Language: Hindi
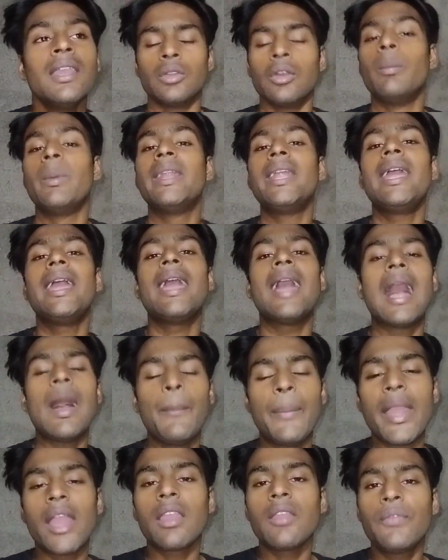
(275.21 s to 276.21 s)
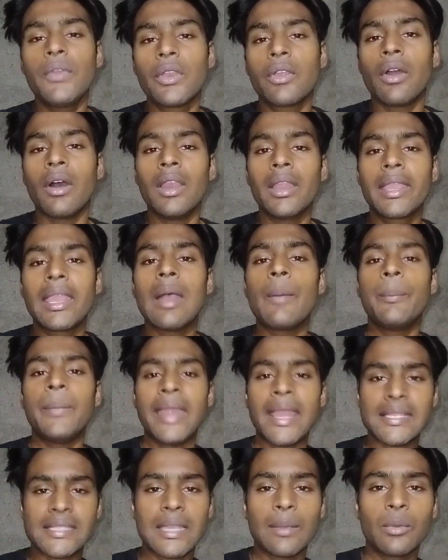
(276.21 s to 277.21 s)
तो मैंने यहाँ पे आके फिर कॉल किया
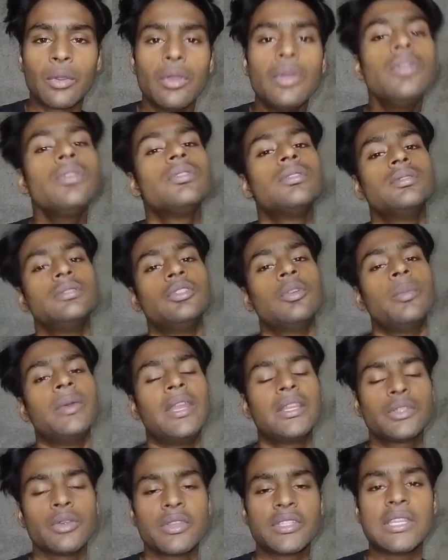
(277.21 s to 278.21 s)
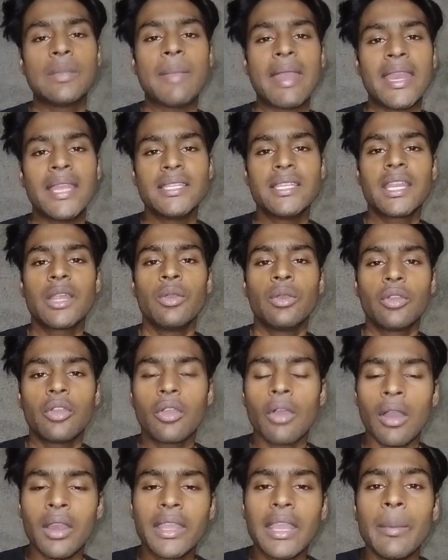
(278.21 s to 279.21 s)
अपने एस को जो तो मेरे सोर्सिंग मैनेजर है
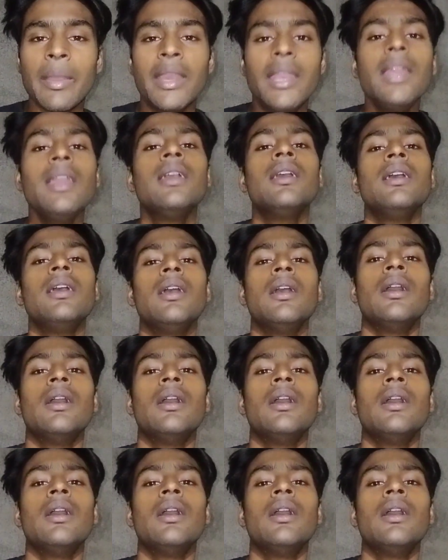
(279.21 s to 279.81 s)
उनको कॉल किया मैंने